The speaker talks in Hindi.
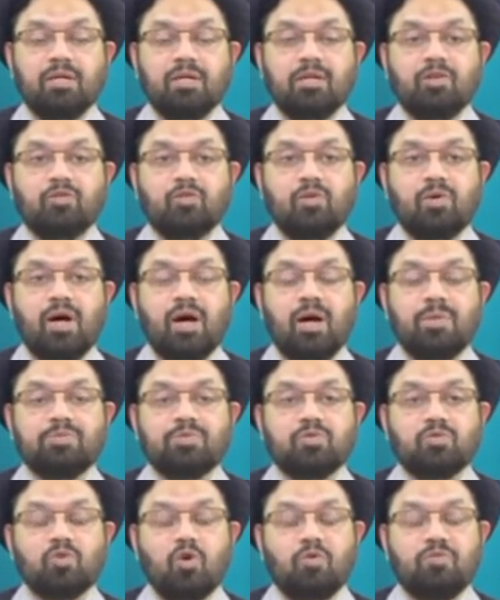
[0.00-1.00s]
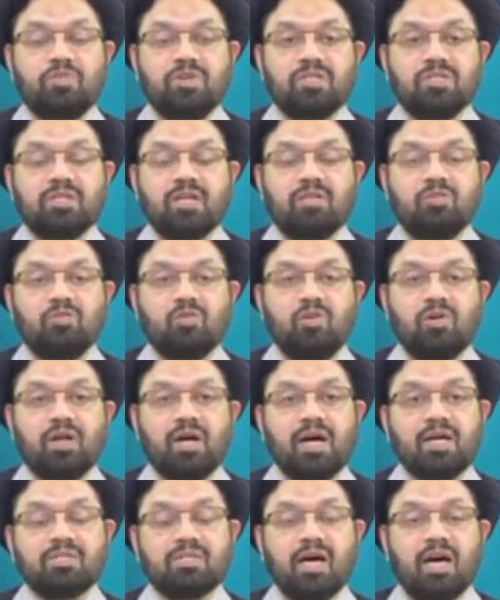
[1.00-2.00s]
कि जो आप सौ फीसद और
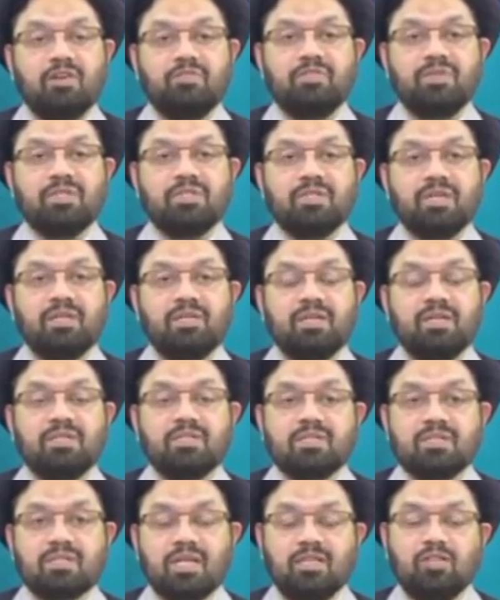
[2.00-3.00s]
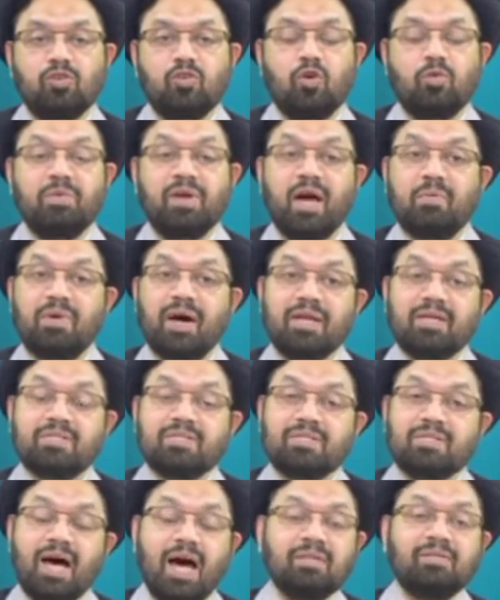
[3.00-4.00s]
हज़ार फीसद इन सदियों में हमारे
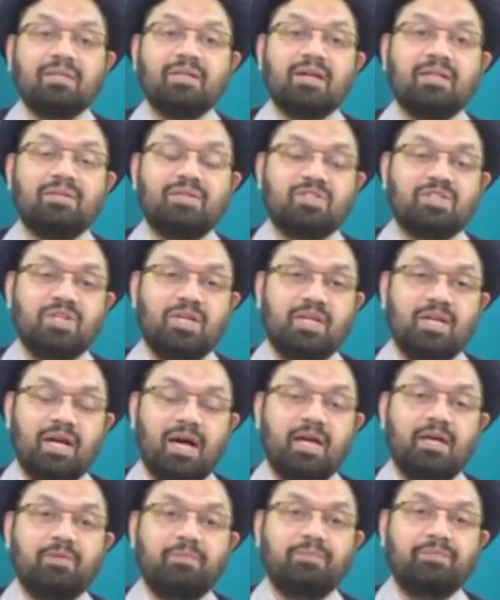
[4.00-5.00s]
साथ करते चले आए